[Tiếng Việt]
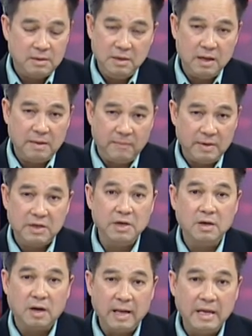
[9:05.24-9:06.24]
ờ, mà
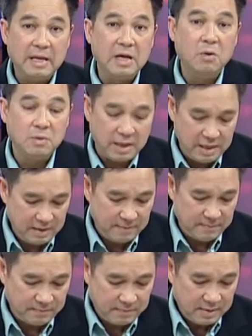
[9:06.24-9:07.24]
chưa có lấy tiền hưu trí
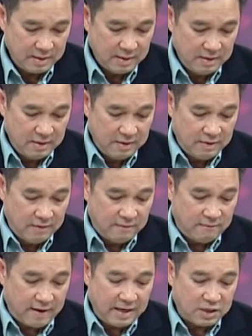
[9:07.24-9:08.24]

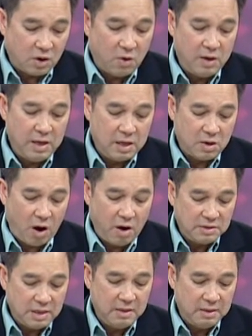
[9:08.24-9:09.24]
vậy tôi có
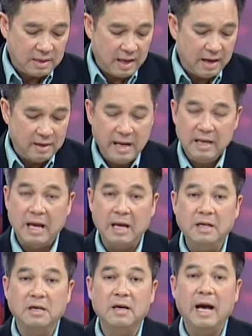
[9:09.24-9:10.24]
xin tiền ly dị
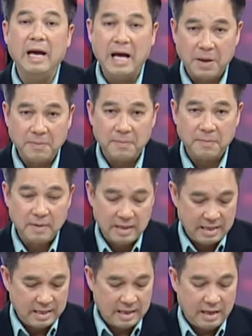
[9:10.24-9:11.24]
được hay không
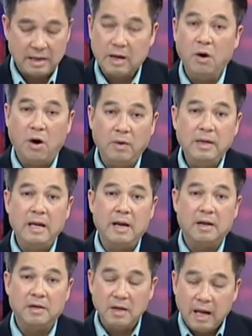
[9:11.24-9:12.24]
à, câu hỏi này
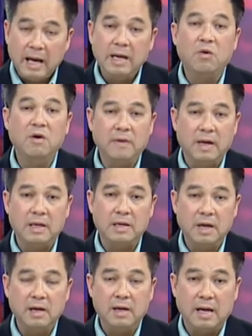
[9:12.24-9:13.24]
là rất hay quý vị
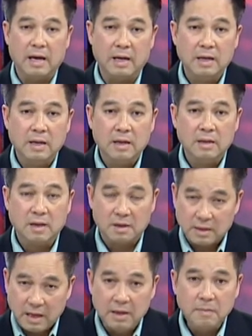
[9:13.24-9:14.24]
rất là
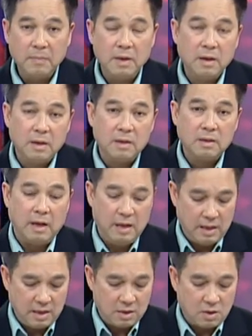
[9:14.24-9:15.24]
thực tiễn
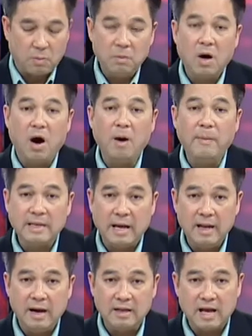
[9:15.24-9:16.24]
thì cũng khó mà trả
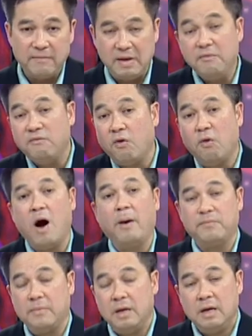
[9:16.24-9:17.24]
lời tại vì nó phù
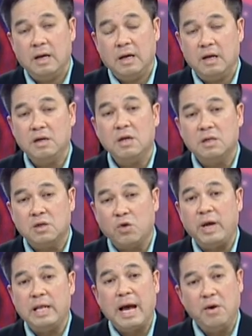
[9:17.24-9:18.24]
hợp nó
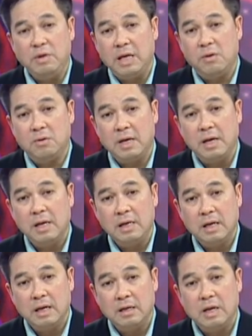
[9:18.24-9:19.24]
tùy theo nhiều cái
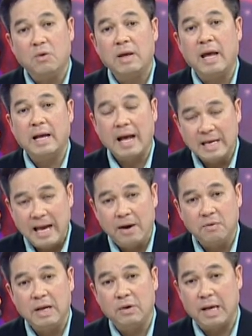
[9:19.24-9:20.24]
điều kiện khác
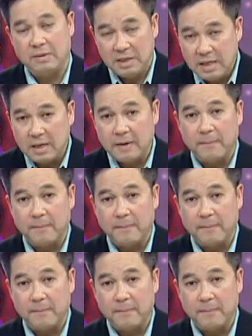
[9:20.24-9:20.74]
nhau điều kiện thứ nhất